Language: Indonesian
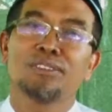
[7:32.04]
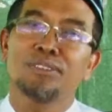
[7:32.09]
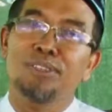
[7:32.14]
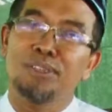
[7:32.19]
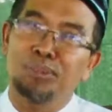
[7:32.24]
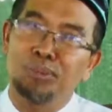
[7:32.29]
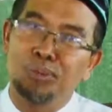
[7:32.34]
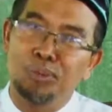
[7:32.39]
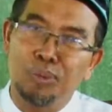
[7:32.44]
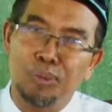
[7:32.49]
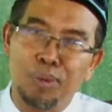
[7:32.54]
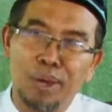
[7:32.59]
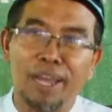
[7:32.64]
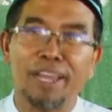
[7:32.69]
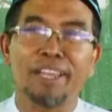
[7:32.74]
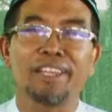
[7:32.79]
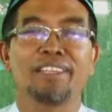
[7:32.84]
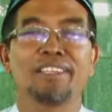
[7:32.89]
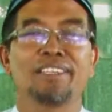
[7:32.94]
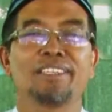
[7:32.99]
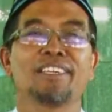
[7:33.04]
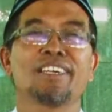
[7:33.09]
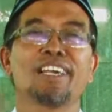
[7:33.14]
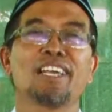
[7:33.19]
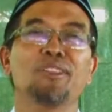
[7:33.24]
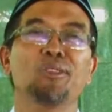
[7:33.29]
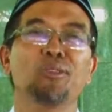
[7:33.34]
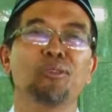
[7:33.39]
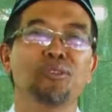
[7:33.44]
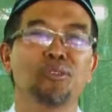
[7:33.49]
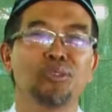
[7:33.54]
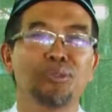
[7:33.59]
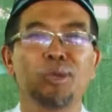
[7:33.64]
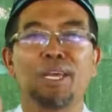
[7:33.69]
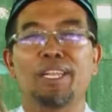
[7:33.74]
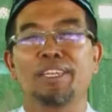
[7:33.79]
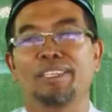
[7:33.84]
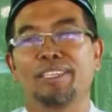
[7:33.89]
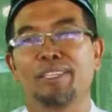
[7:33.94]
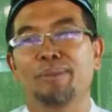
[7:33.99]
sesuai dengan
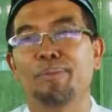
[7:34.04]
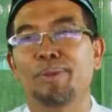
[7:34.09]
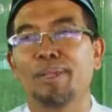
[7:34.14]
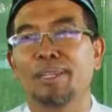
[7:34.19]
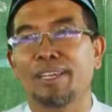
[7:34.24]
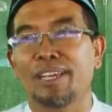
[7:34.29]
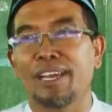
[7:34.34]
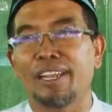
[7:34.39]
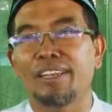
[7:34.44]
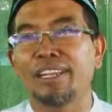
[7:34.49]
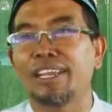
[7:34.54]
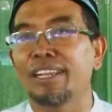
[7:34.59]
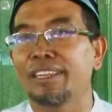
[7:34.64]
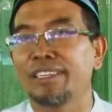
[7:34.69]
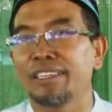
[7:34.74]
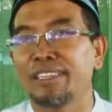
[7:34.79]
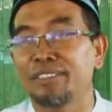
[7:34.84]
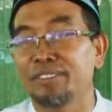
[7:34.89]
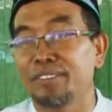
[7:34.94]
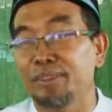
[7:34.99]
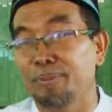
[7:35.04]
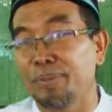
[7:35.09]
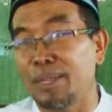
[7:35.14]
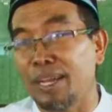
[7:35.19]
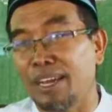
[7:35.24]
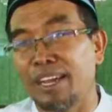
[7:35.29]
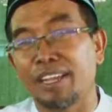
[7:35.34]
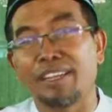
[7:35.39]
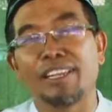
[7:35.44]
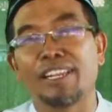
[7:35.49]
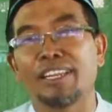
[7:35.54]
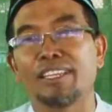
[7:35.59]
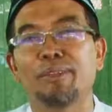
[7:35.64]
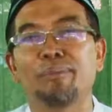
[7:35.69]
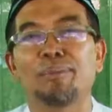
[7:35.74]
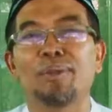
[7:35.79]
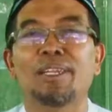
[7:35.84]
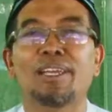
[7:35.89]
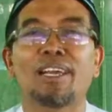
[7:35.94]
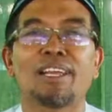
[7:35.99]
tujuan diberikan dan diciptakan dan
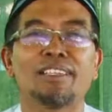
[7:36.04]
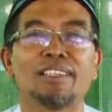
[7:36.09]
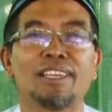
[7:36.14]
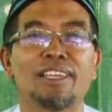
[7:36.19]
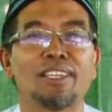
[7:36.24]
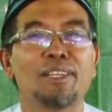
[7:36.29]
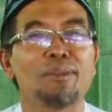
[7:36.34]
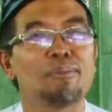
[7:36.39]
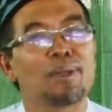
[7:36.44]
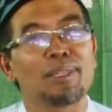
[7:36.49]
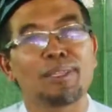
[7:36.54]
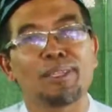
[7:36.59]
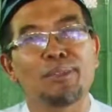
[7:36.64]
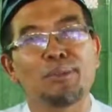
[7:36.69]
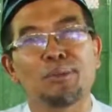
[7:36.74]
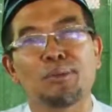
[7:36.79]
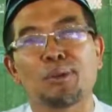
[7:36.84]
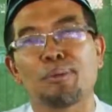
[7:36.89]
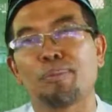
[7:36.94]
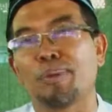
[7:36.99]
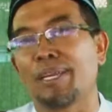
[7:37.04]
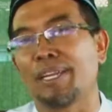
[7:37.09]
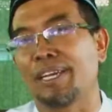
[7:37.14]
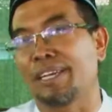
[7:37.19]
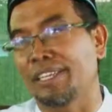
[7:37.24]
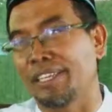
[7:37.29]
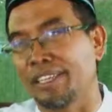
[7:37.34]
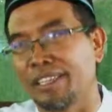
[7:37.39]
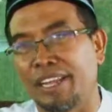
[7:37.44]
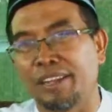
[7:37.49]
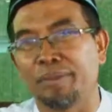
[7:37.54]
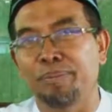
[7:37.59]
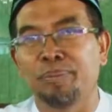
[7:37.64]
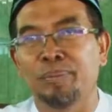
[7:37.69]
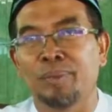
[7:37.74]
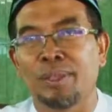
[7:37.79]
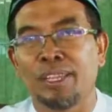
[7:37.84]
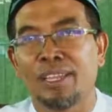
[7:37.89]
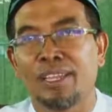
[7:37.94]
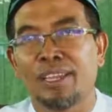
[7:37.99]
diberikannya nikmat itu kepada kita.
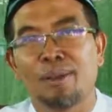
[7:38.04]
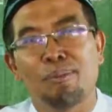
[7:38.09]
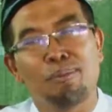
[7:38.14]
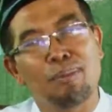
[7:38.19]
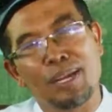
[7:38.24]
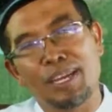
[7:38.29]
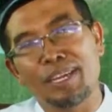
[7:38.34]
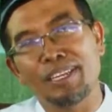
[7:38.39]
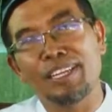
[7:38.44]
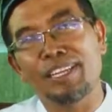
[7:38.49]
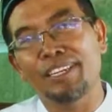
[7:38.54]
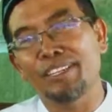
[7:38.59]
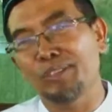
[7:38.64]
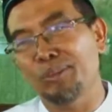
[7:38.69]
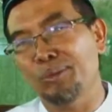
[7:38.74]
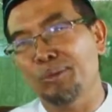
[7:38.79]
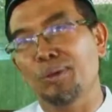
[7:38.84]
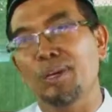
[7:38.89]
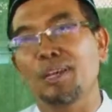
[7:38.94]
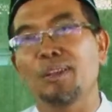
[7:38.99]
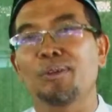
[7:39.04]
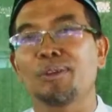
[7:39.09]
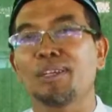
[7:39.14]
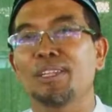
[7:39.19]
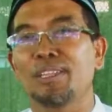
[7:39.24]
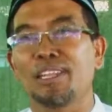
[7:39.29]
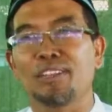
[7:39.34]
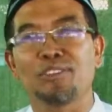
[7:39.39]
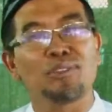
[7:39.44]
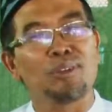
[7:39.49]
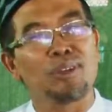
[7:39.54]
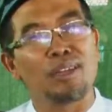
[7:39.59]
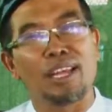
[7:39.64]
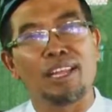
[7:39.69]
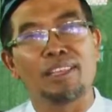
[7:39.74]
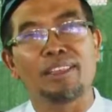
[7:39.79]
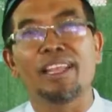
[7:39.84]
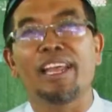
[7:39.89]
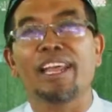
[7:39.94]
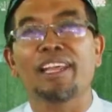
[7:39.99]
Maka dari itu kalau kita
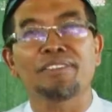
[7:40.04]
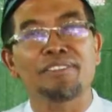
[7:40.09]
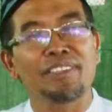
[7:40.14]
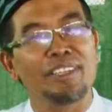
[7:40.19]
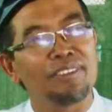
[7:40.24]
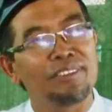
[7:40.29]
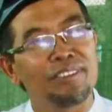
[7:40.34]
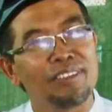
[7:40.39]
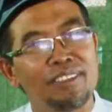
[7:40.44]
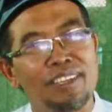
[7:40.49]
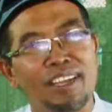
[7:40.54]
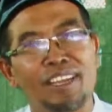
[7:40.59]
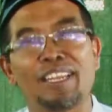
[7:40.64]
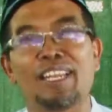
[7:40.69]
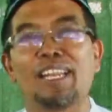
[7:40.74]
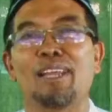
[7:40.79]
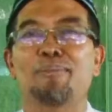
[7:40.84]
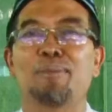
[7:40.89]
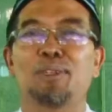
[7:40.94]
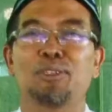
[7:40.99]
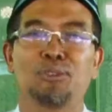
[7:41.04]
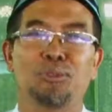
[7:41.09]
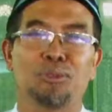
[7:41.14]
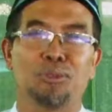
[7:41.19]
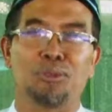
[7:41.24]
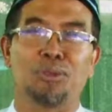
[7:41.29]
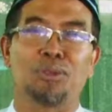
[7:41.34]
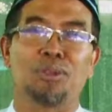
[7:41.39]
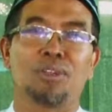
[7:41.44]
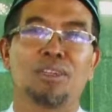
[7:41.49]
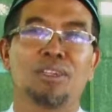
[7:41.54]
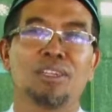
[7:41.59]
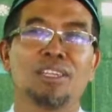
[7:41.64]
sholat esensinya adalah bersyukur.